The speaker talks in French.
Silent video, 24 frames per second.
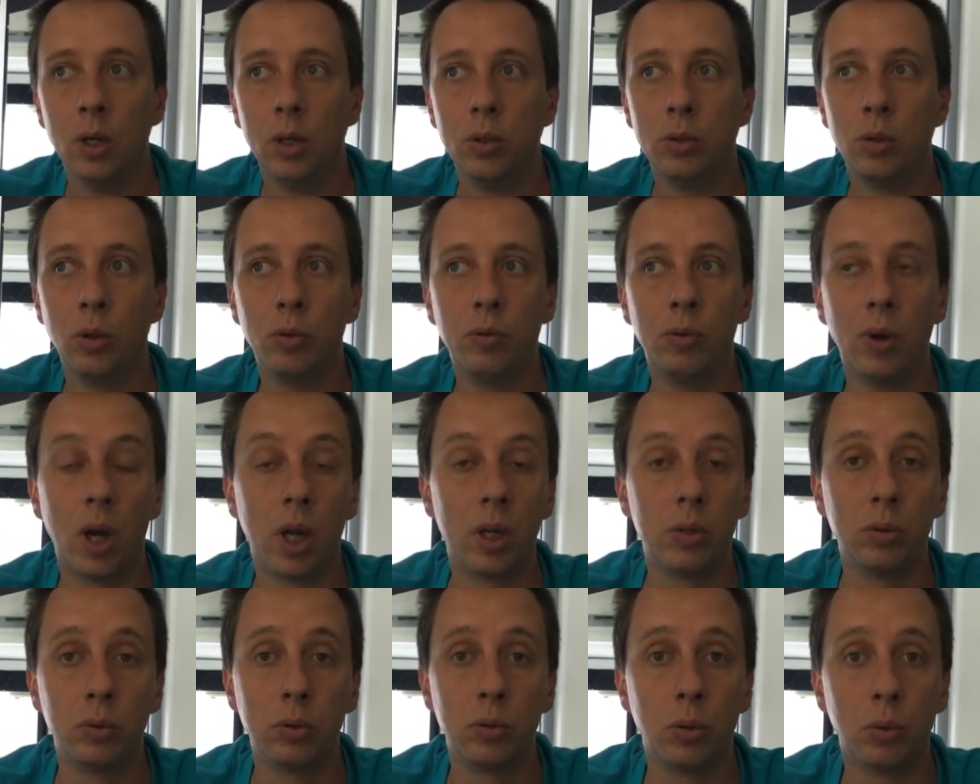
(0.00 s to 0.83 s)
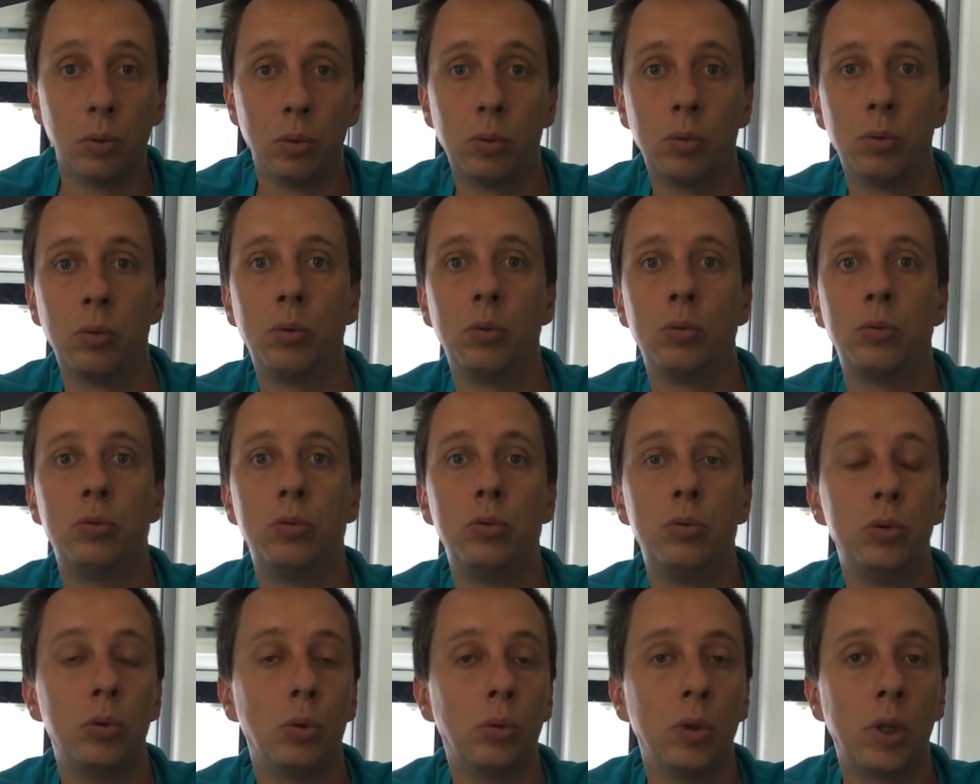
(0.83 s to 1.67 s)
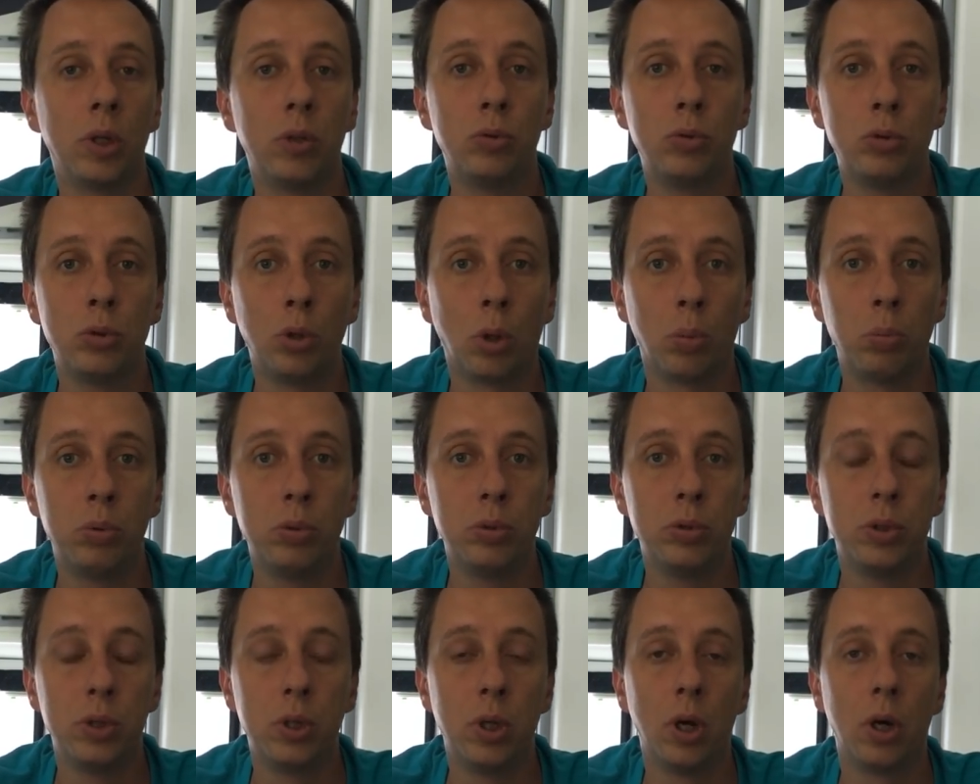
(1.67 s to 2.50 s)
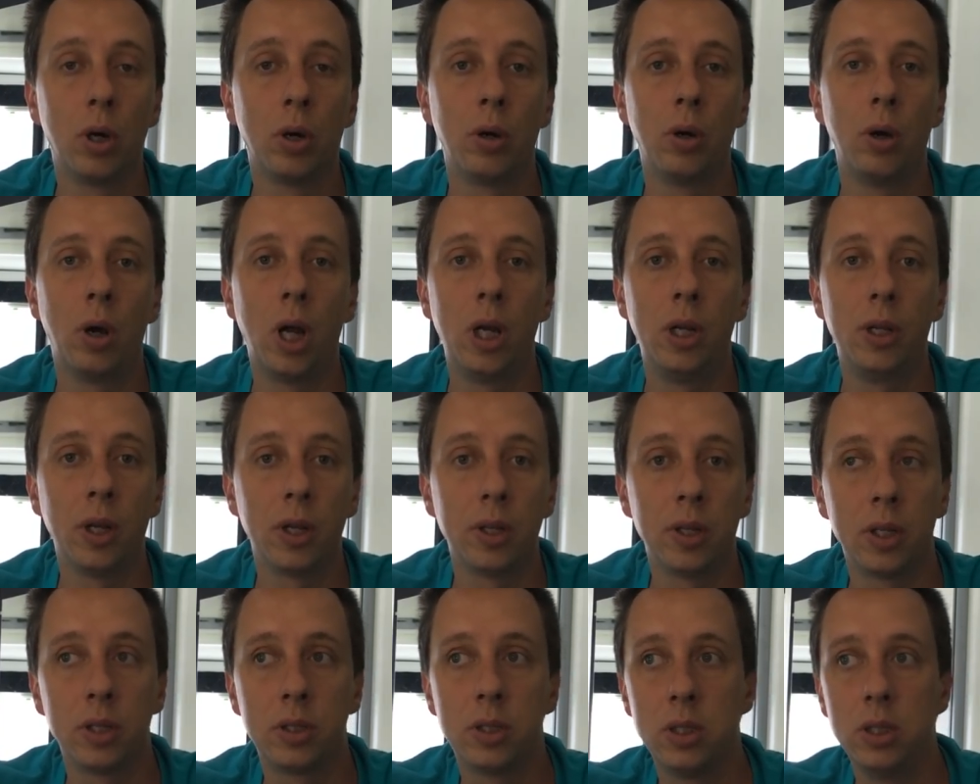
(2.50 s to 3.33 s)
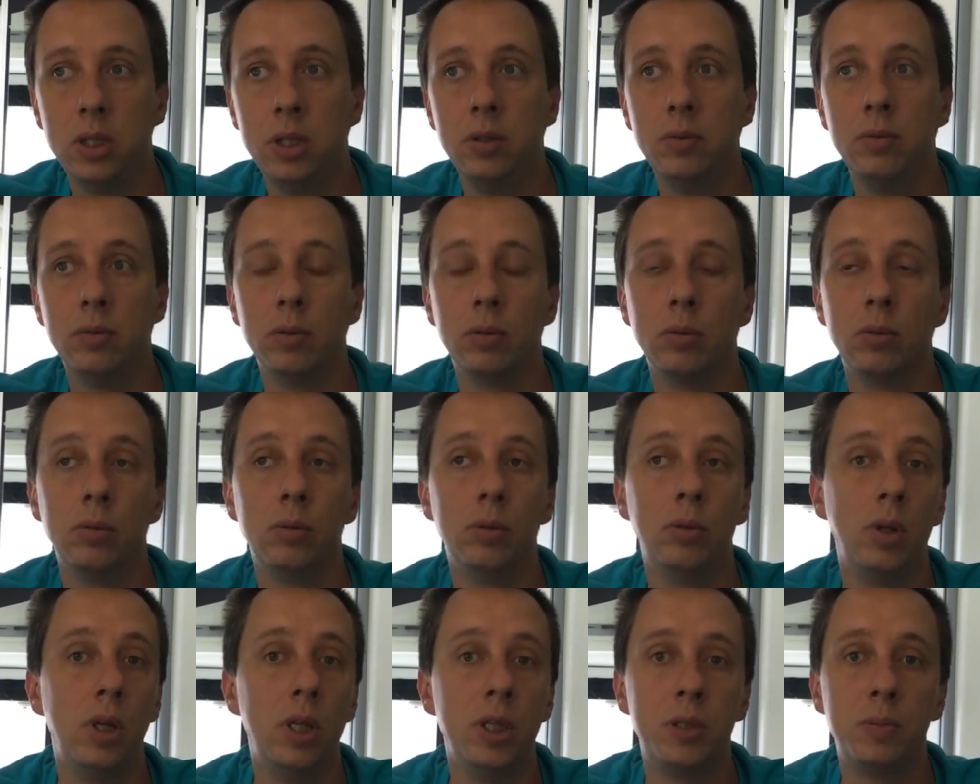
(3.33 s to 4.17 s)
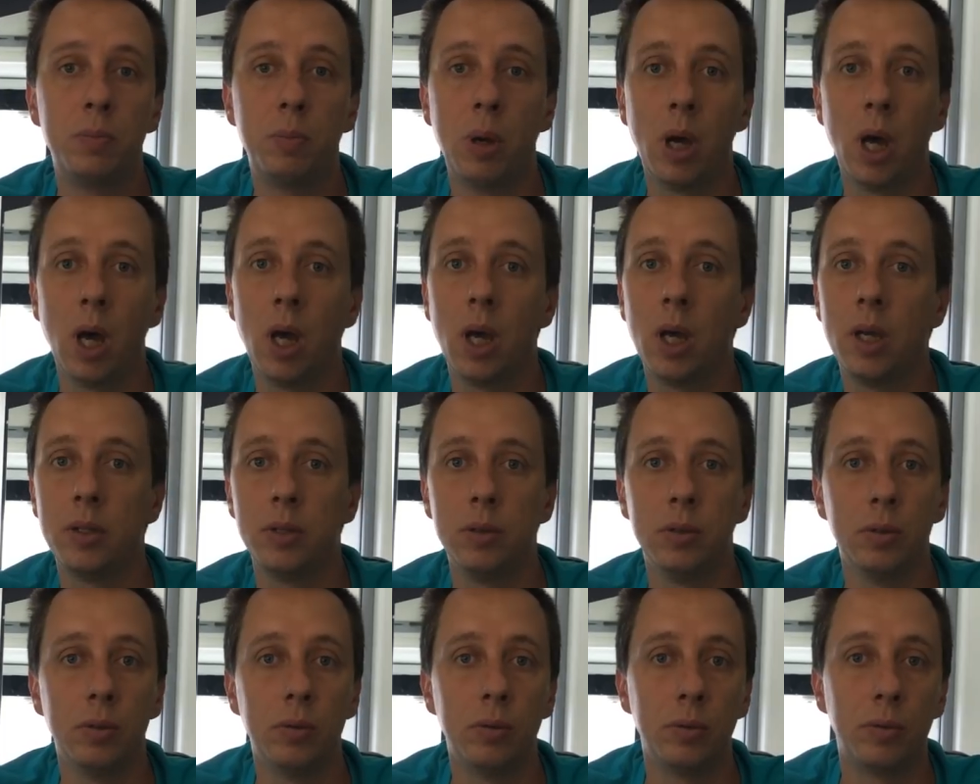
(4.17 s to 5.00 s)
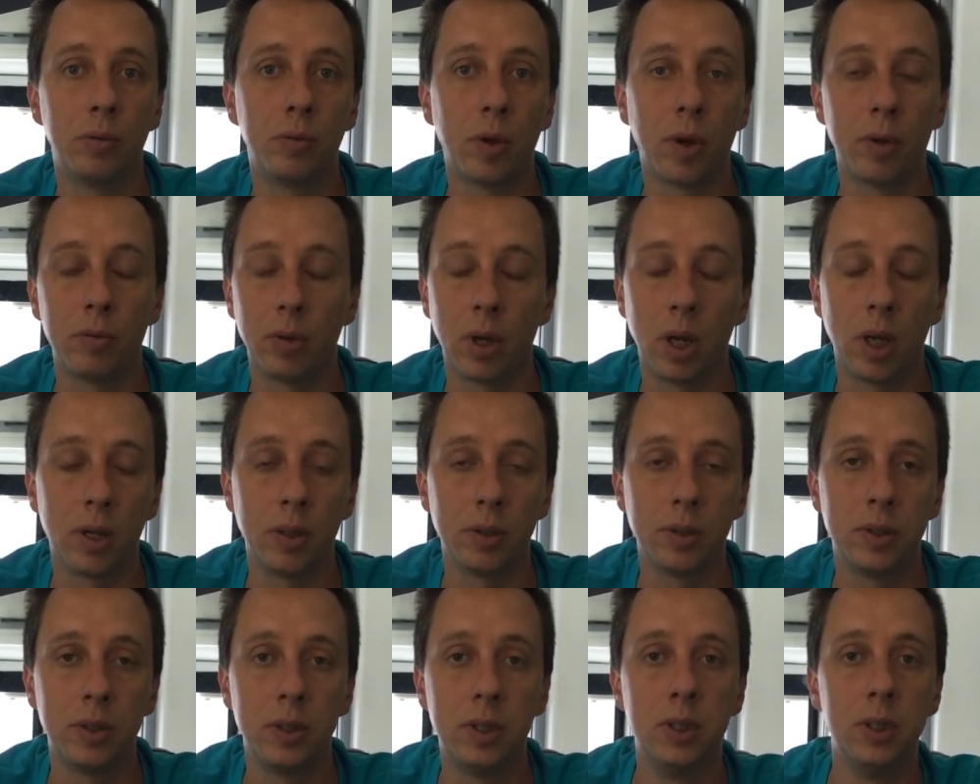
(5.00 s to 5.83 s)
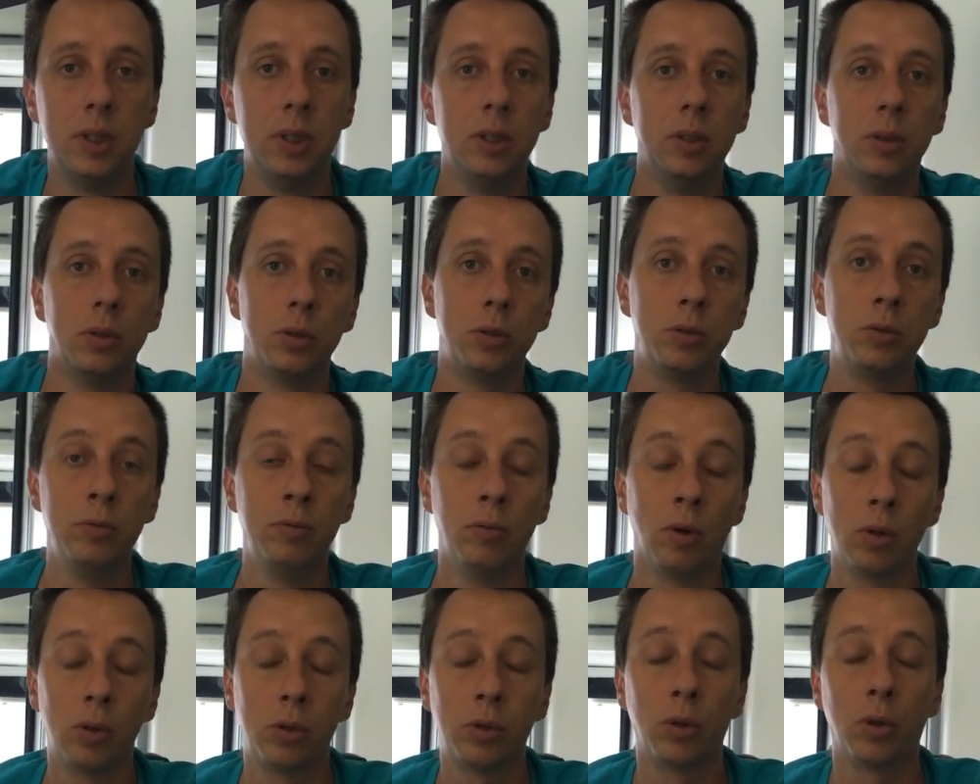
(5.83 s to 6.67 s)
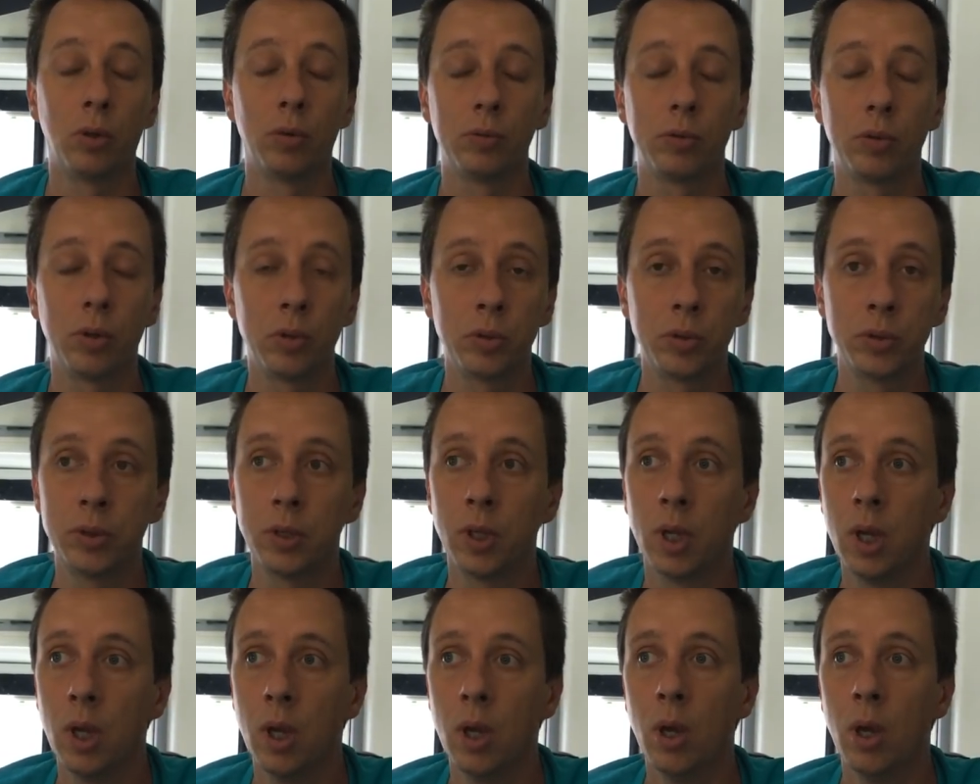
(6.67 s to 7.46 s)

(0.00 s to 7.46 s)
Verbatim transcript: Donc voilà, donc on, a toujours plusieurs euh, alternatives, euh, l'Espagne, euh, enfin voilà, si suivant le temps en France.